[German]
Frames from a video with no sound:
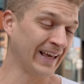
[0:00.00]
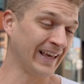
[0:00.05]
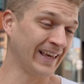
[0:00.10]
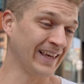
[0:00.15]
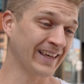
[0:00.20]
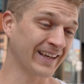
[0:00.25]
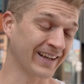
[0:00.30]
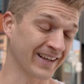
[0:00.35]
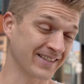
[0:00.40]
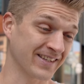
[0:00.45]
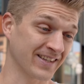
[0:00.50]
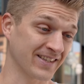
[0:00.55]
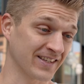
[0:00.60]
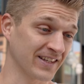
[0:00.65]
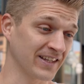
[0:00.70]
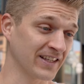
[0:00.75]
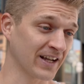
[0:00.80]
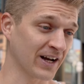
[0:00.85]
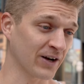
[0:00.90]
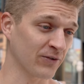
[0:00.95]
Ich kann es jetzt
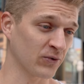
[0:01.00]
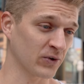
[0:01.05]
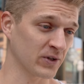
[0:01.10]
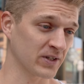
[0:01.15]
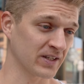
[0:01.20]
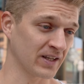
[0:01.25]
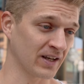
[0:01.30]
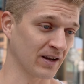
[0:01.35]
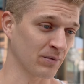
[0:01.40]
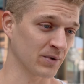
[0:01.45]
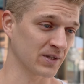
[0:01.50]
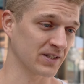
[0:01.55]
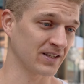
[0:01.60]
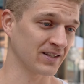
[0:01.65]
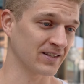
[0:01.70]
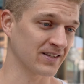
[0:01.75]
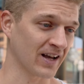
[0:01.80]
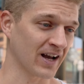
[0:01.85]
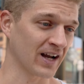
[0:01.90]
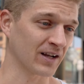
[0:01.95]
nicht nachvollziehen, aber
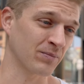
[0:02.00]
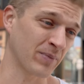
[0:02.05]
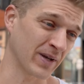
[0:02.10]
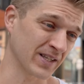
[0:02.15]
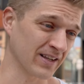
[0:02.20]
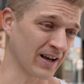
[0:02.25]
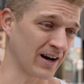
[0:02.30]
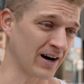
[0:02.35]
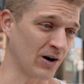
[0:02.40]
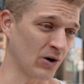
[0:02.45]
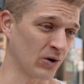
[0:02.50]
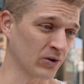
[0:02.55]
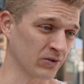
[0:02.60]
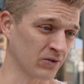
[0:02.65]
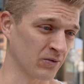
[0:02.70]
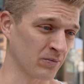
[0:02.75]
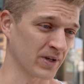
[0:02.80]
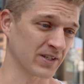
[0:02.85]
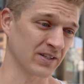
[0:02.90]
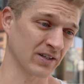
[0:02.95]
sie sagt, bessere Haut
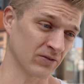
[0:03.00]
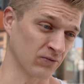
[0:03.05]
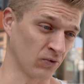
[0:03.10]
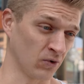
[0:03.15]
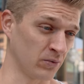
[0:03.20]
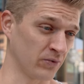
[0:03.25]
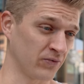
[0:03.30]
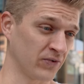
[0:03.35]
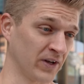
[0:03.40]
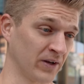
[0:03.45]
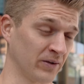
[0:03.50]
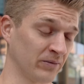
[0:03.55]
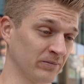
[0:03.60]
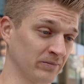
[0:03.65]
und besseres Wohlbefinden.